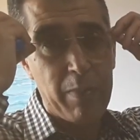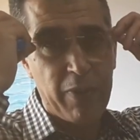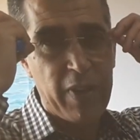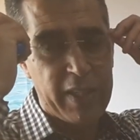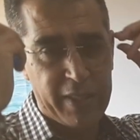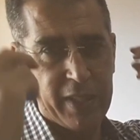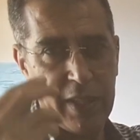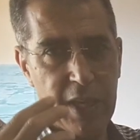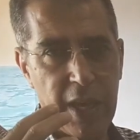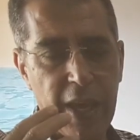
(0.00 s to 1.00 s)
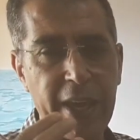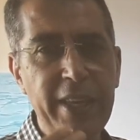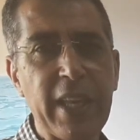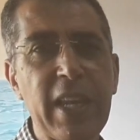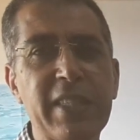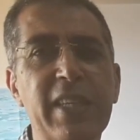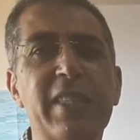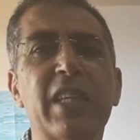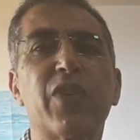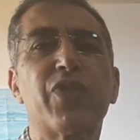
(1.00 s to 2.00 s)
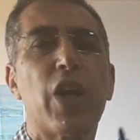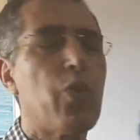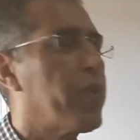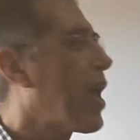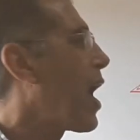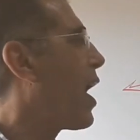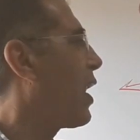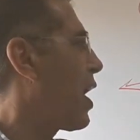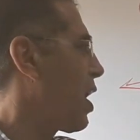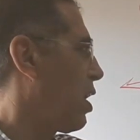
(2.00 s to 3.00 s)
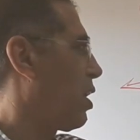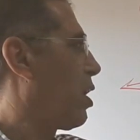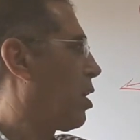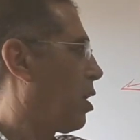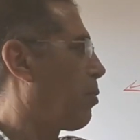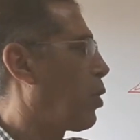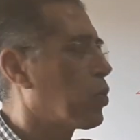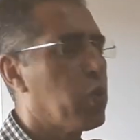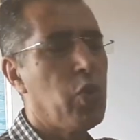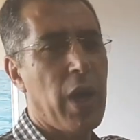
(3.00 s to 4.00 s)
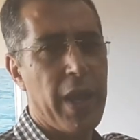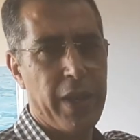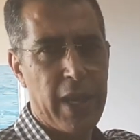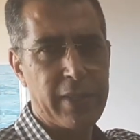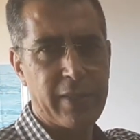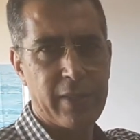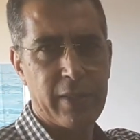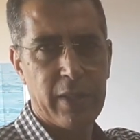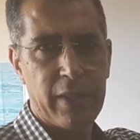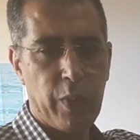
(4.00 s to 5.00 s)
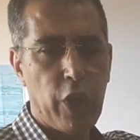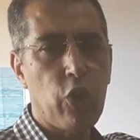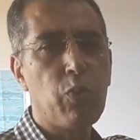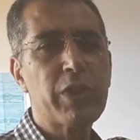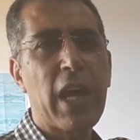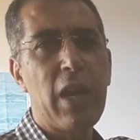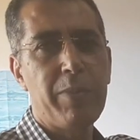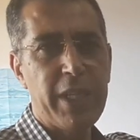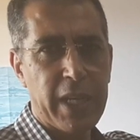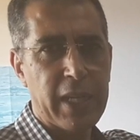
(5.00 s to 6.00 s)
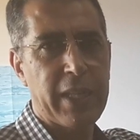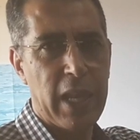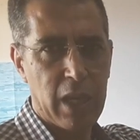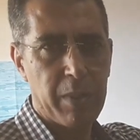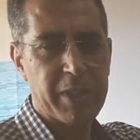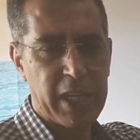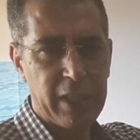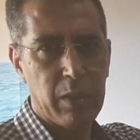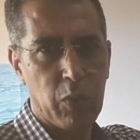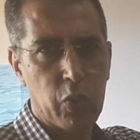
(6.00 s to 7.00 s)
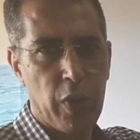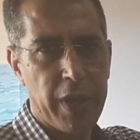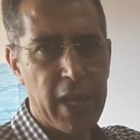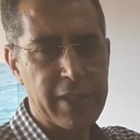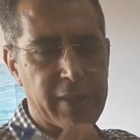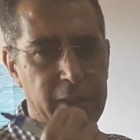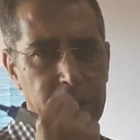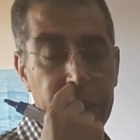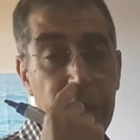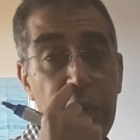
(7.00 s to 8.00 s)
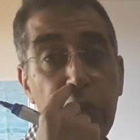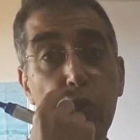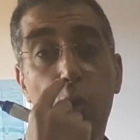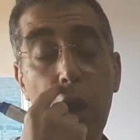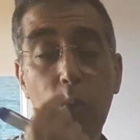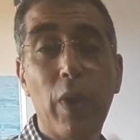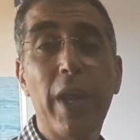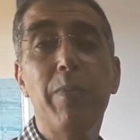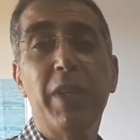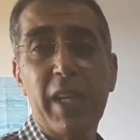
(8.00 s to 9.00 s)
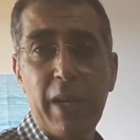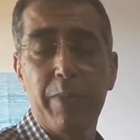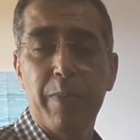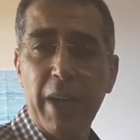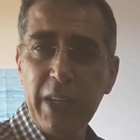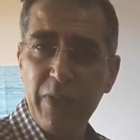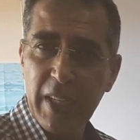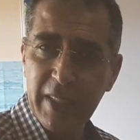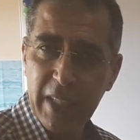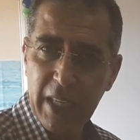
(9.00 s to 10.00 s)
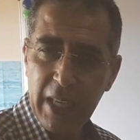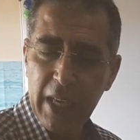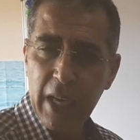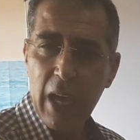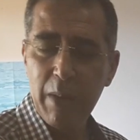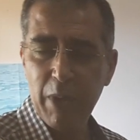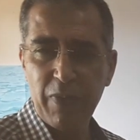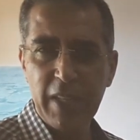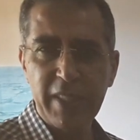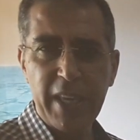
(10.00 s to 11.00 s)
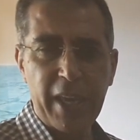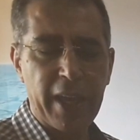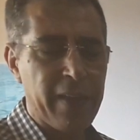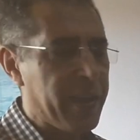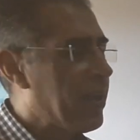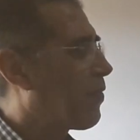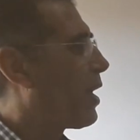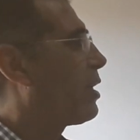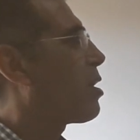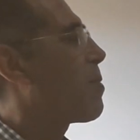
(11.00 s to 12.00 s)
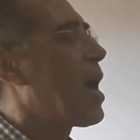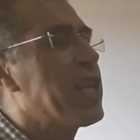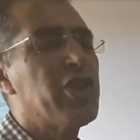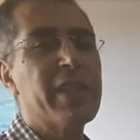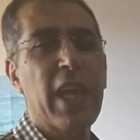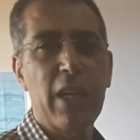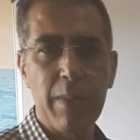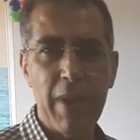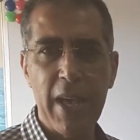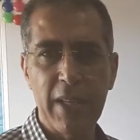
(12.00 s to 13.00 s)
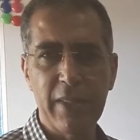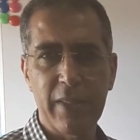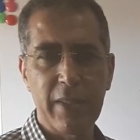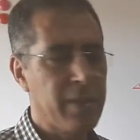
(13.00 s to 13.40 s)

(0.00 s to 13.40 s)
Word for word: المفاتيح هي التي ستفتحنا على موضوع النص ونحن مطالبين كذلك بتحديد موضوع النص نعرفه أولا بمعرفة المفاتيح فعندما أجد كلمات